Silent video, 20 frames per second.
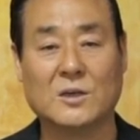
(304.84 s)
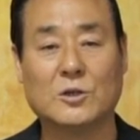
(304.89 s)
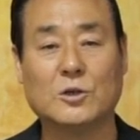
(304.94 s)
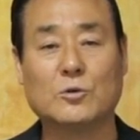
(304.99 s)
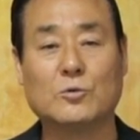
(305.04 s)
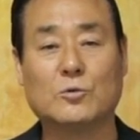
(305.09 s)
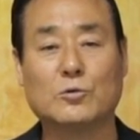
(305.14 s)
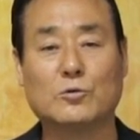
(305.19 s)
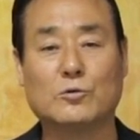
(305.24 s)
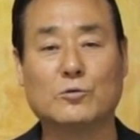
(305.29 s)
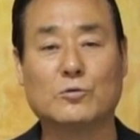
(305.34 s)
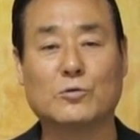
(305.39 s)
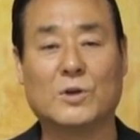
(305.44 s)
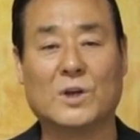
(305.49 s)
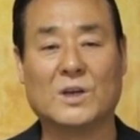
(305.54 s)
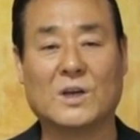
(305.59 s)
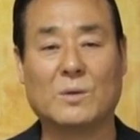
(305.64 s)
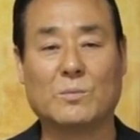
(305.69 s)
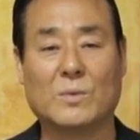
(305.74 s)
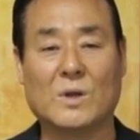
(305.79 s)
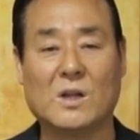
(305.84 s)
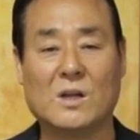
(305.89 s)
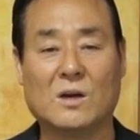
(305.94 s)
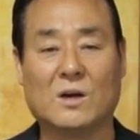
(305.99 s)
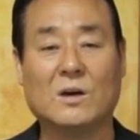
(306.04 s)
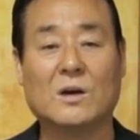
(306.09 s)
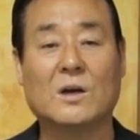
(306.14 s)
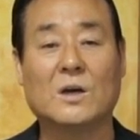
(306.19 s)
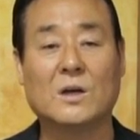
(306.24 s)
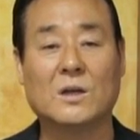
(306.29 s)
그 군중들에게
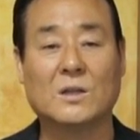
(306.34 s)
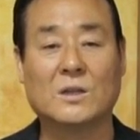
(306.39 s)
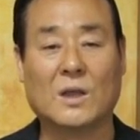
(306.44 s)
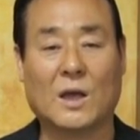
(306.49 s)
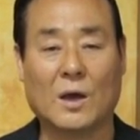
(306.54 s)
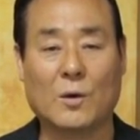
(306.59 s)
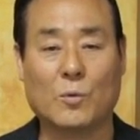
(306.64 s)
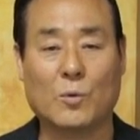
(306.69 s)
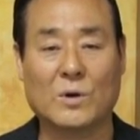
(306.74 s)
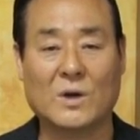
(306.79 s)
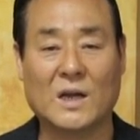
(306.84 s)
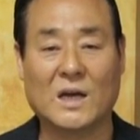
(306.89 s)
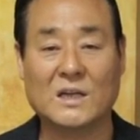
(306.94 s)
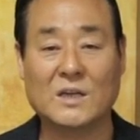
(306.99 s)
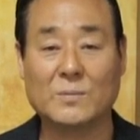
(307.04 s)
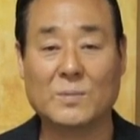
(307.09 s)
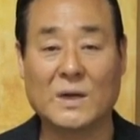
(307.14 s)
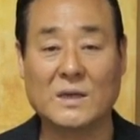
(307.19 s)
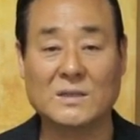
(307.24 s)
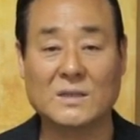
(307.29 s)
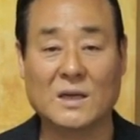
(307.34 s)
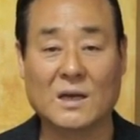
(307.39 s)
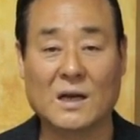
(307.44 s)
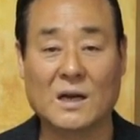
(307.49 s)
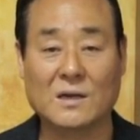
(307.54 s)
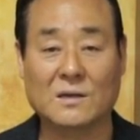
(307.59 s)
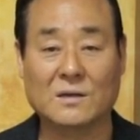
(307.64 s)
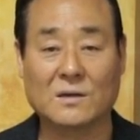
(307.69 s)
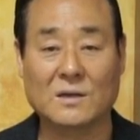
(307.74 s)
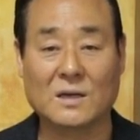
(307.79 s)
밀려 대혼란이
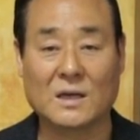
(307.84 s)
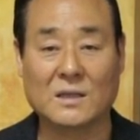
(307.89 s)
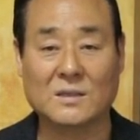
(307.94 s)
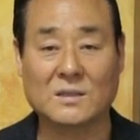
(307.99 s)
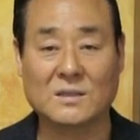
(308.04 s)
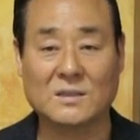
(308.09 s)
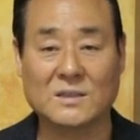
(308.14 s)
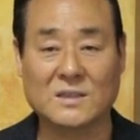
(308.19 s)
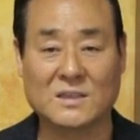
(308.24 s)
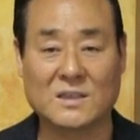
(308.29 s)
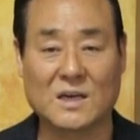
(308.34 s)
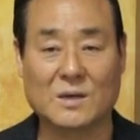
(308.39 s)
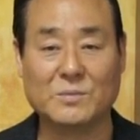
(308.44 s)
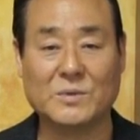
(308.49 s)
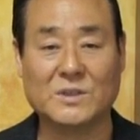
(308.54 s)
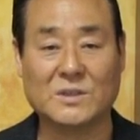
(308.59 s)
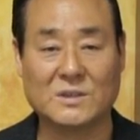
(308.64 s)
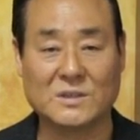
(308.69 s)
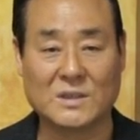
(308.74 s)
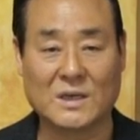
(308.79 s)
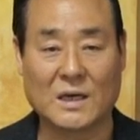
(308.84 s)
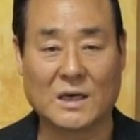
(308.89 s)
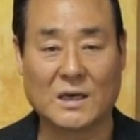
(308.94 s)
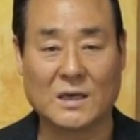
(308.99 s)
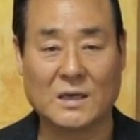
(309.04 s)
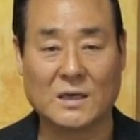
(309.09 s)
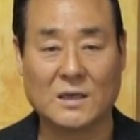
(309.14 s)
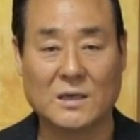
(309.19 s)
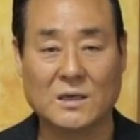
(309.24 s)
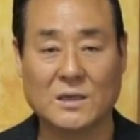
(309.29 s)
발생할 것 같은 직감이 들자
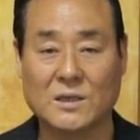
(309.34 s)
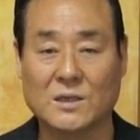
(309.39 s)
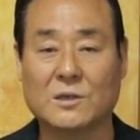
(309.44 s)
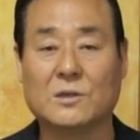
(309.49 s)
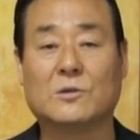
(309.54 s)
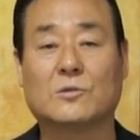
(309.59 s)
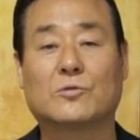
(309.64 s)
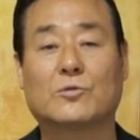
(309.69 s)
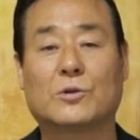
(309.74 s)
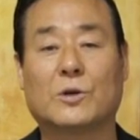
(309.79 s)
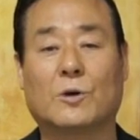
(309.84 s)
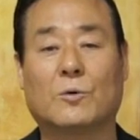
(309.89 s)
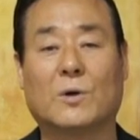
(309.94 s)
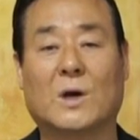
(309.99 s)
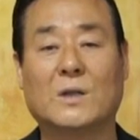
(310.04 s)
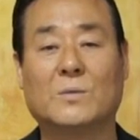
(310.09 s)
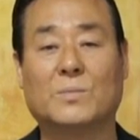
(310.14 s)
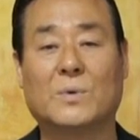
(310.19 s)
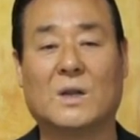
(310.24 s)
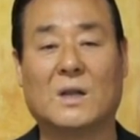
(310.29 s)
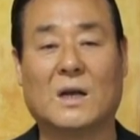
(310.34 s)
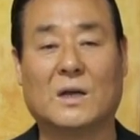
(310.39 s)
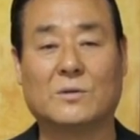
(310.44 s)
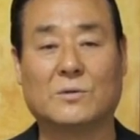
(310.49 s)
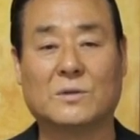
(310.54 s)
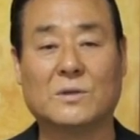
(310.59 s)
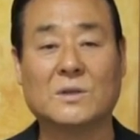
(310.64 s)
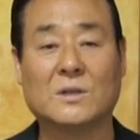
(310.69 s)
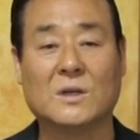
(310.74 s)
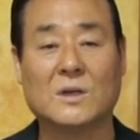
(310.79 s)
이를 두려워한
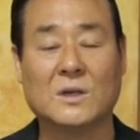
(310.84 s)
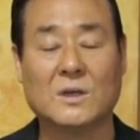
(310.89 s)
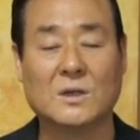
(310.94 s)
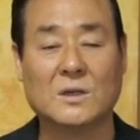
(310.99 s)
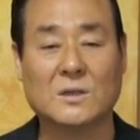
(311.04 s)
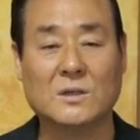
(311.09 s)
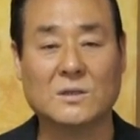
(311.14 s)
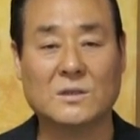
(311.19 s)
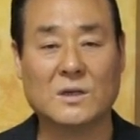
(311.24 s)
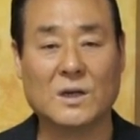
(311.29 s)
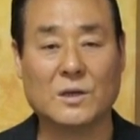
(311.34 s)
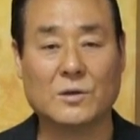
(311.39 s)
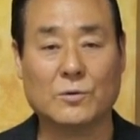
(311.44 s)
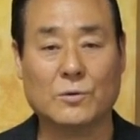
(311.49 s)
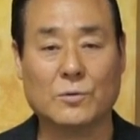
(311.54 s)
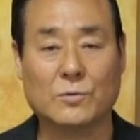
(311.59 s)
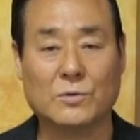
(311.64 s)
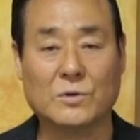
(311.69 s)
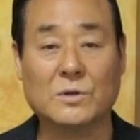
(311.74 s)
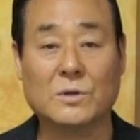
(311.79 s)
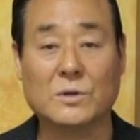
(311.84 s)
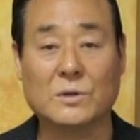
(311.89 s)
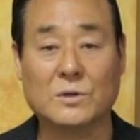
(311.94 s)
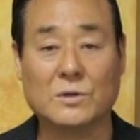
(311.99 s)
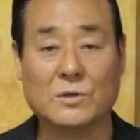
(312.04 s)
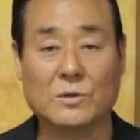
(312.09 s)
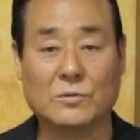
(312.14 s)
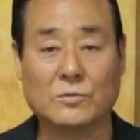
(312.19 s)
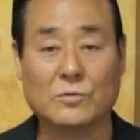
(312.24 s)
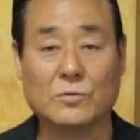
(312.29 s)
빌라도는 그들의 요구를
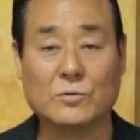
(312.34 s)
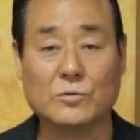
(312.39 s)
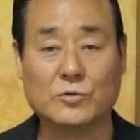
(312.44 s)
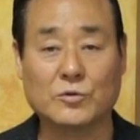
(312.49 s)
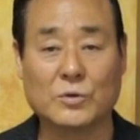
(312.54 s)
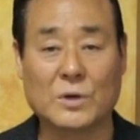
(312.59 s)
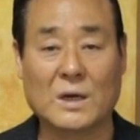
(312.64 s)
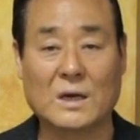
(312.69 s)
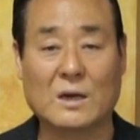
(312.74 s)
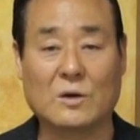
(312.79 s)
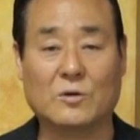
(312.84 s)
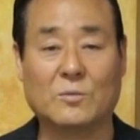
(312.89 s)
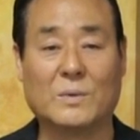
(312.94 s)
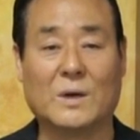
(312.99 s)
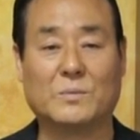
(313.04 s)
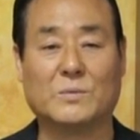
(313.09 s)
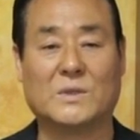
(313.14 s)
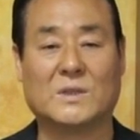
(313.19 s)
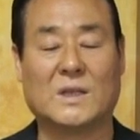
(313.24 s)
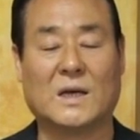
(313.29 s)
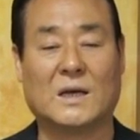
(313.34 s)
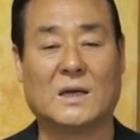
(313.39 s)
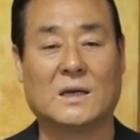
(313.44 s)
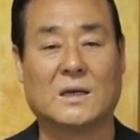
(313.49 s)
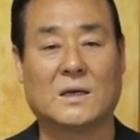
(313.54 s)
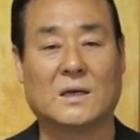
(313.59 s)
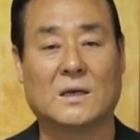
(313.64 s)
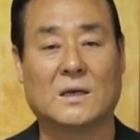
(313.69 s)
결국 수락하고 맙니다.